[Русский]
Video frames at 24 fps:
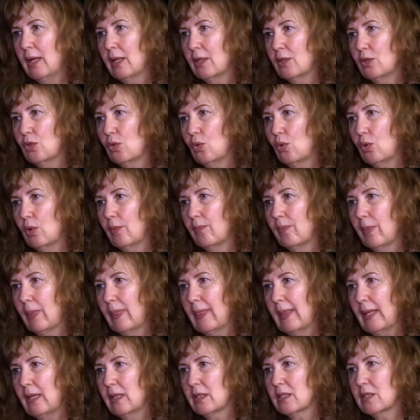Но
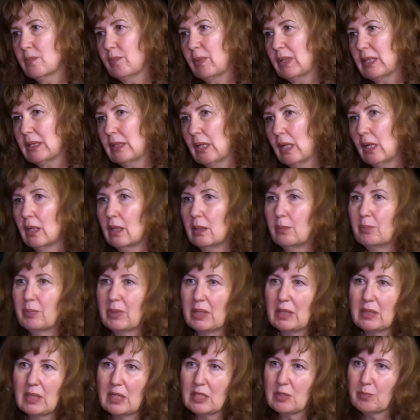спектакль
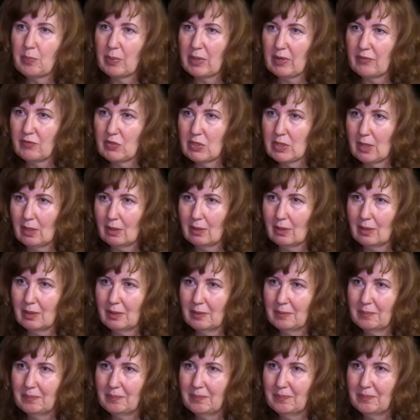про нас, про
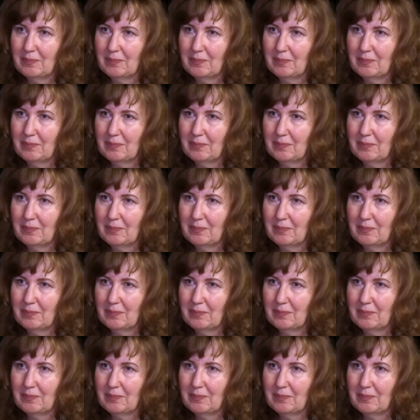всех.